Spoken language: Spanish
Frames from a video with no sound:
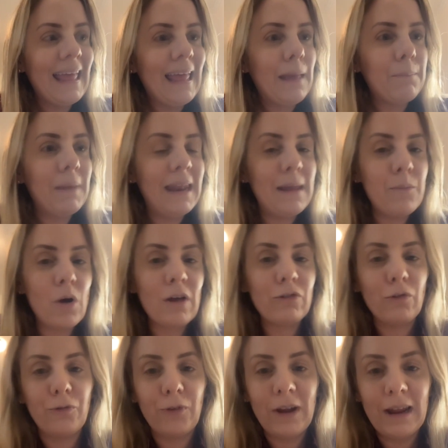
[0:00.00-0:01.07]
Venimos a
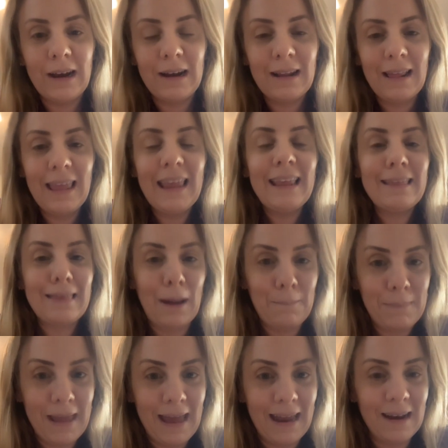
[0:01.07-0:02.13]
sufrir
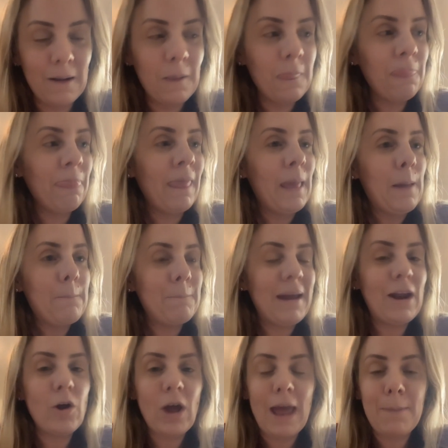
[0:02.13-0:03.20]
también,
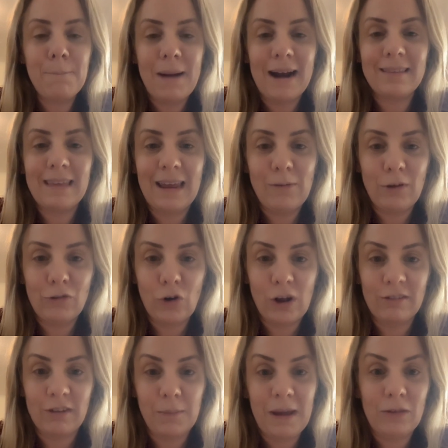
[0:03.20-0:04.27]
pero es parte de nuestro
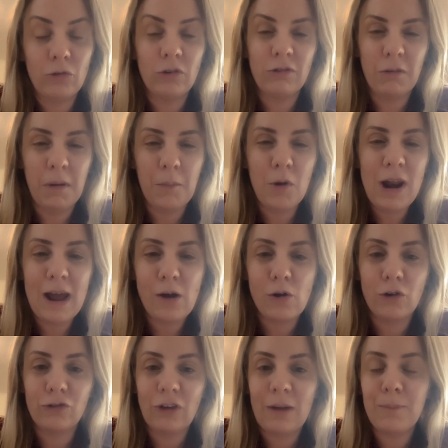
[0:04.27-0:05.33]
crecimiento. Y si vemos las
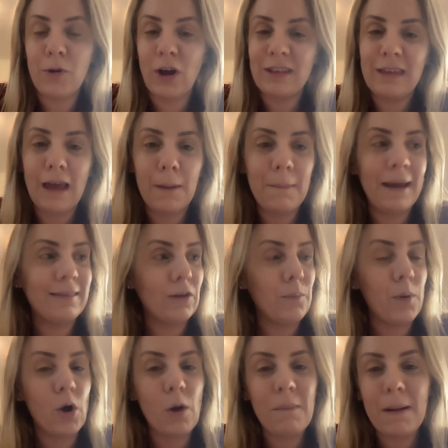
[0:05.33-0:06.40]
cosas proactivamente, un
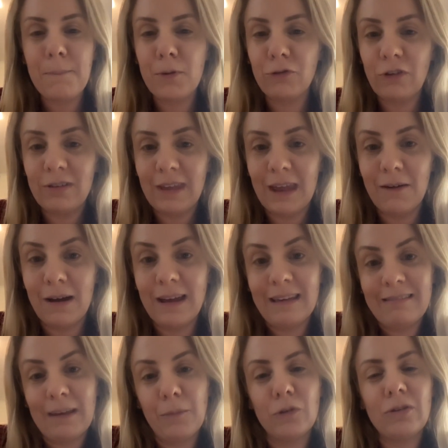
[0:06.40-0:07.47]
poco más positivas, y,
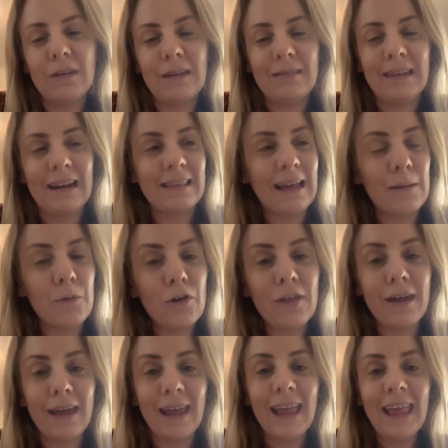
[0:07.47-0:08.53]
hacemos, y tratamos
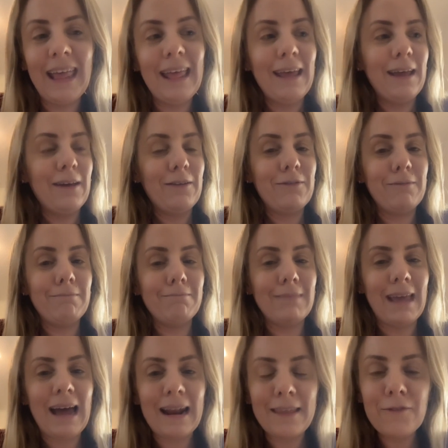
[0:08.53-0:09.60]
de
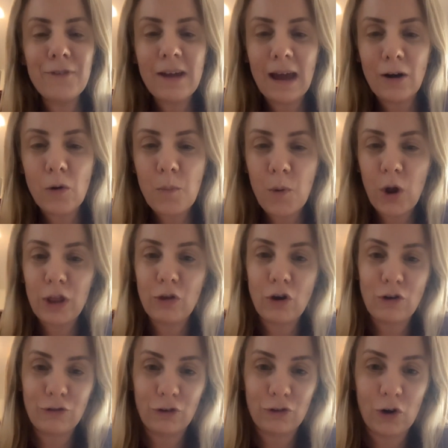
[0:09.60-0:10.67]
dejar de fijarnos un poquito
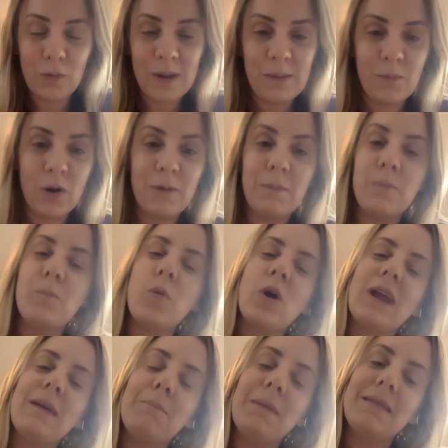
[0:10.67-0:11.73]
en nosotros mismos y
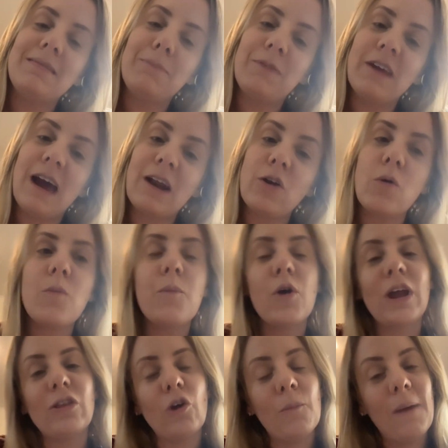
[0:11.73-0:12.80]
fijarnos un
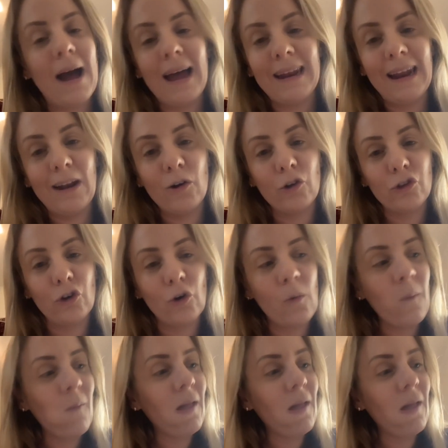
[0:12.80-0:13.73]
poquito más en el otro,